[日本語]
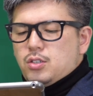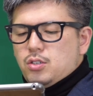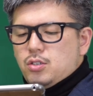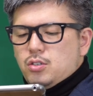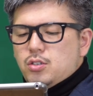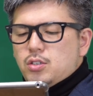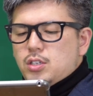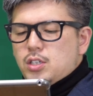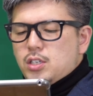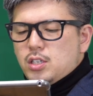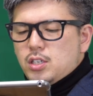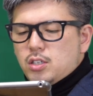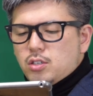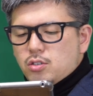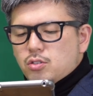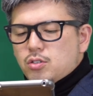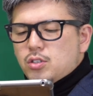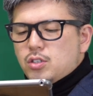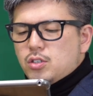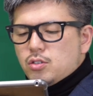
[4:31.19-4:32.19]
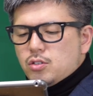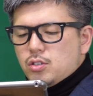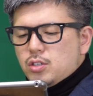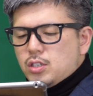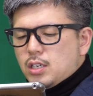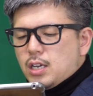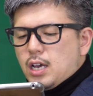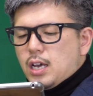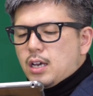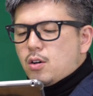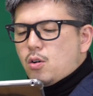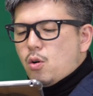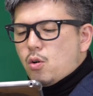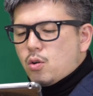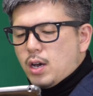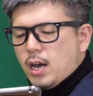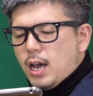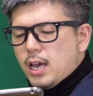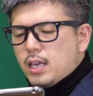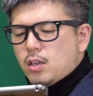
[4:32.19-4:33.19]
じゅうに、にじゅう、にじゅうにがご
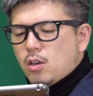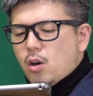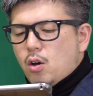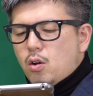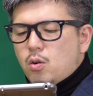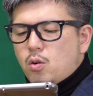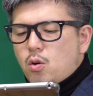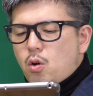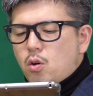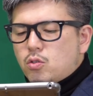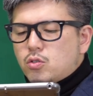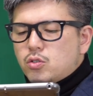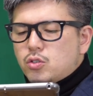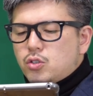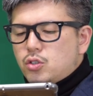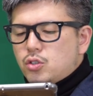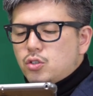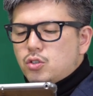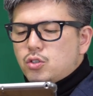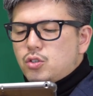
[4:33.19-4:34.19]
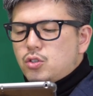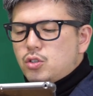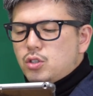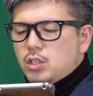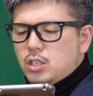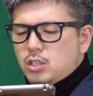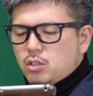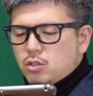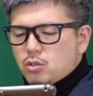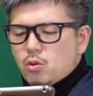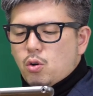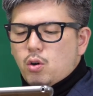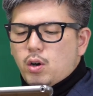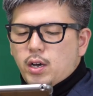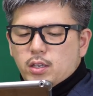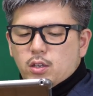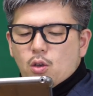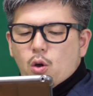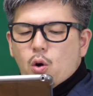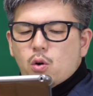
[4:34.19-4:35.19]
かい、よん、ろく、じゅう、にじゅうごが
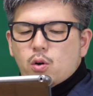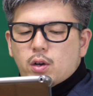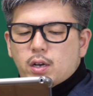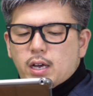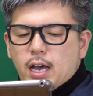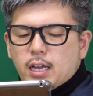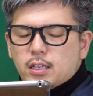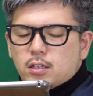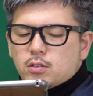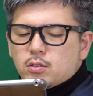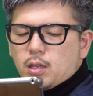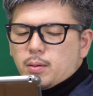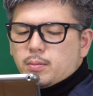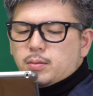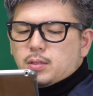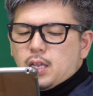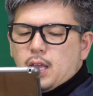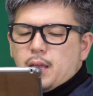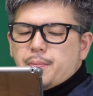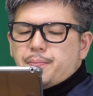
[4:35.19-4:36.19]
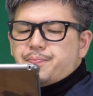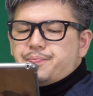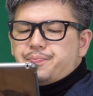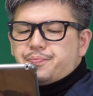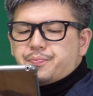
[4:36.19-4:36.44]
よんかいでございますね。